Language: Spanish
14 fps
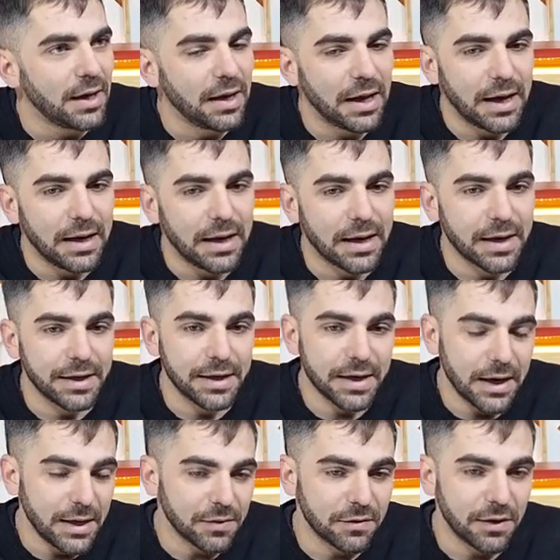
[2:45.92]
las
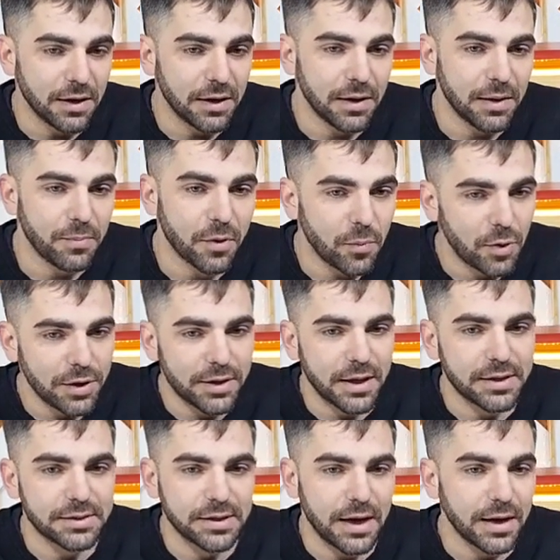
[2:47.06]
generales. Eh,
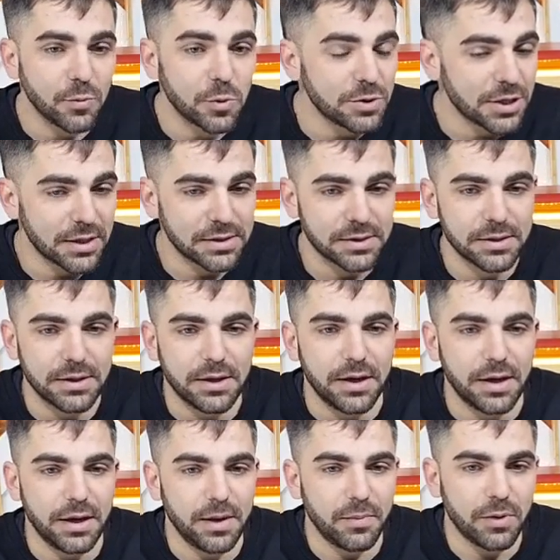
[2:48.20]
propuestas hay muchas,
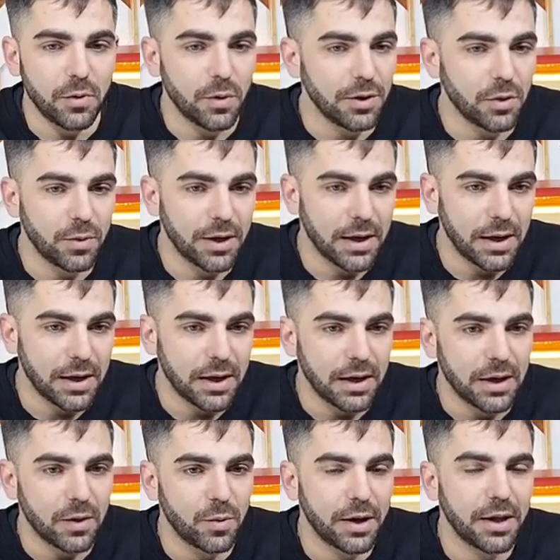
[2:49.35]
eh, pero bueno,
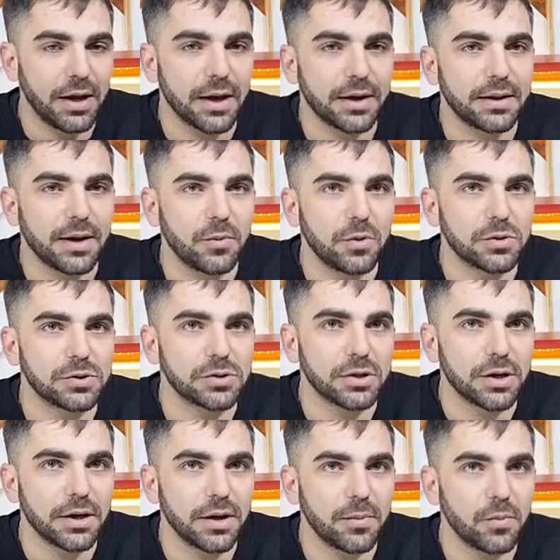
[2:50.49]
una, una de las que estamos
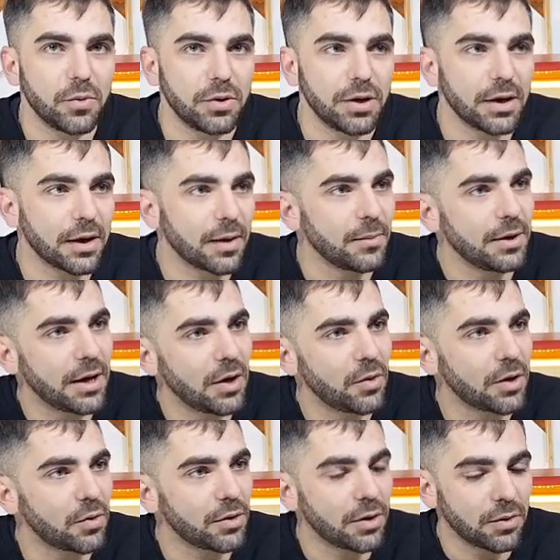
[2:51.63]
eh, muy encaminados
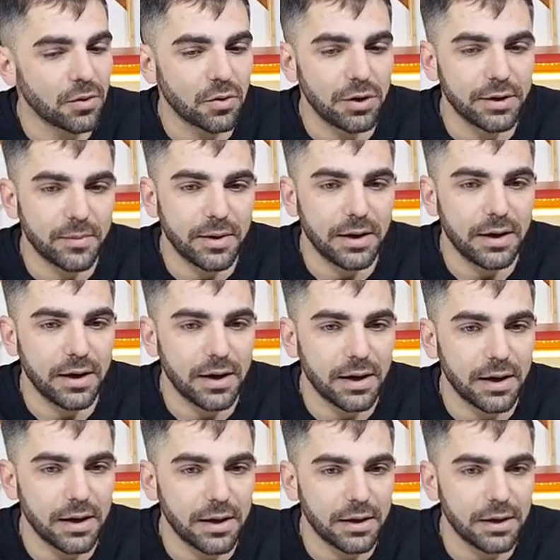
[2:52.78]
es con, el tema del
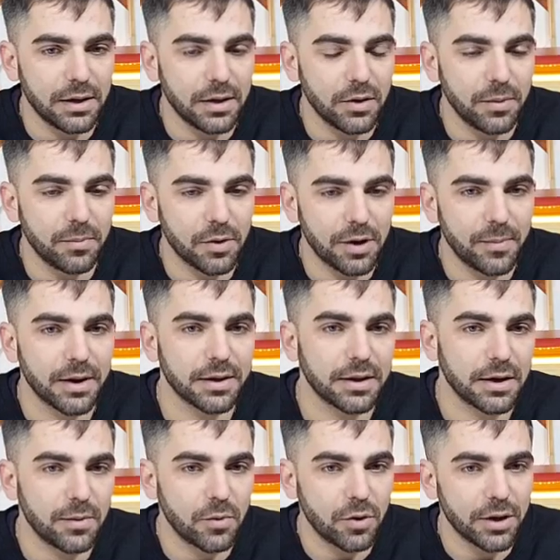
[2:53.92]
problema que
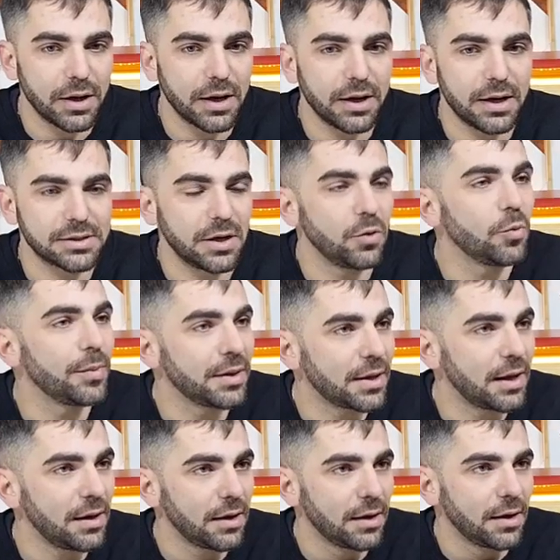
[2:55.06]
tenemos hoy en la, salud
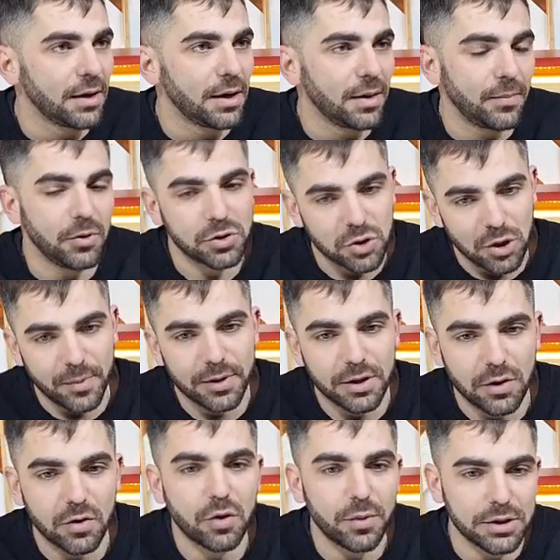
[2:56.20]
mental, no
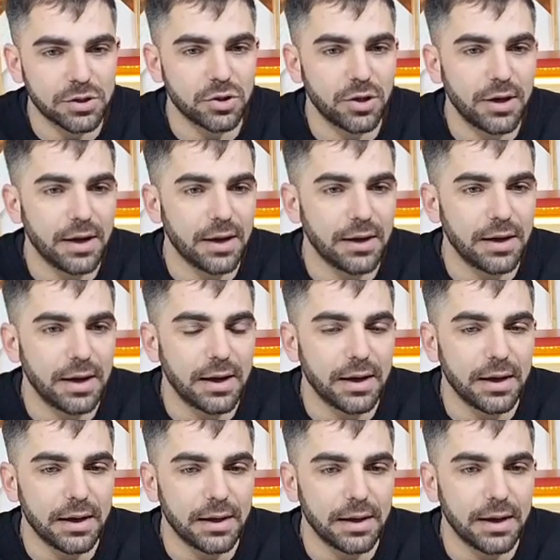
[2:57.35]
solamente en los jóvenes, sino en, en
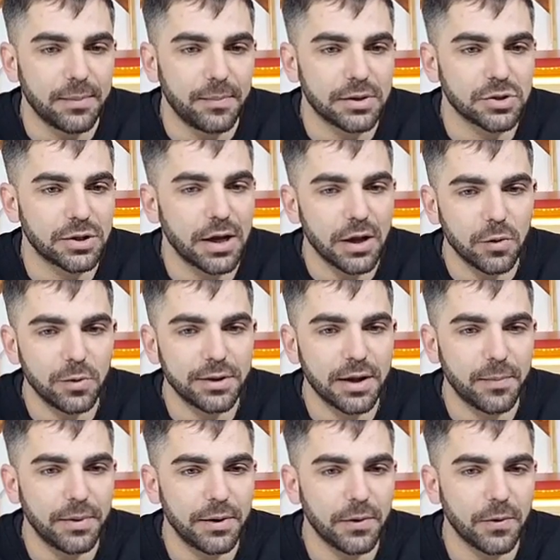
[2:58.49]
las personas
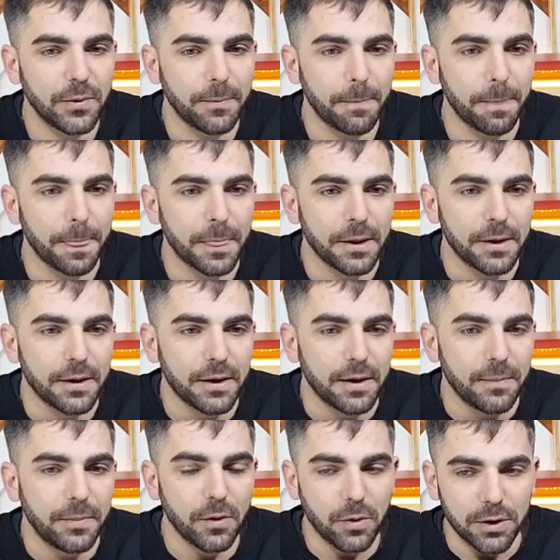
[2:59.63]
adultas, pero,
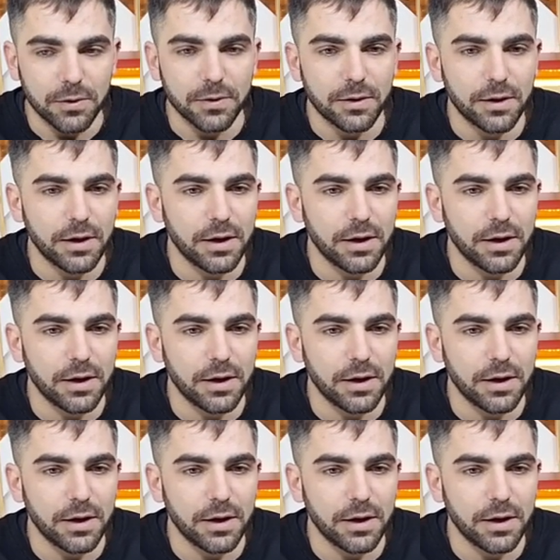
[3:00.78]
pero bueno,